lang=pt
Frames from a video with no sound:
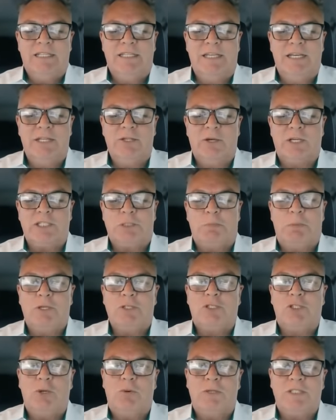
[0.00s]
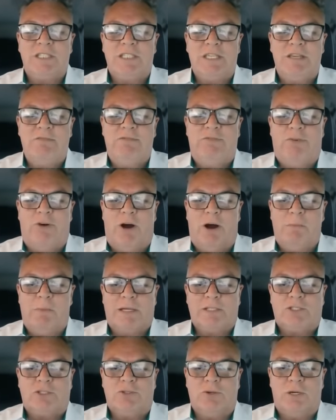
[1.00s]
dando às pessoas
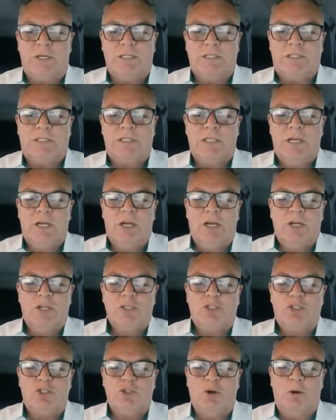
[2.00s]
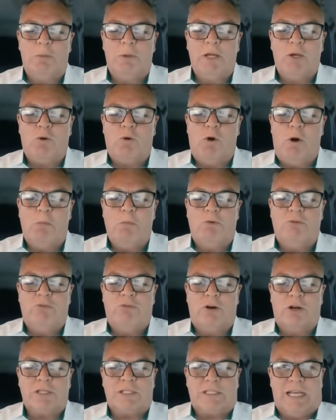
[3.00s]
informações sobre como
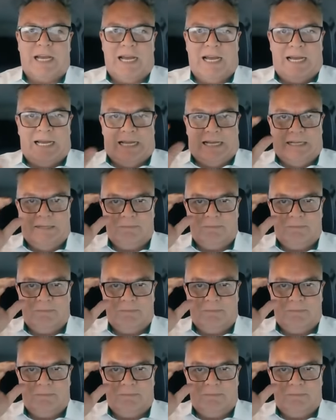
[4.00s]
votar.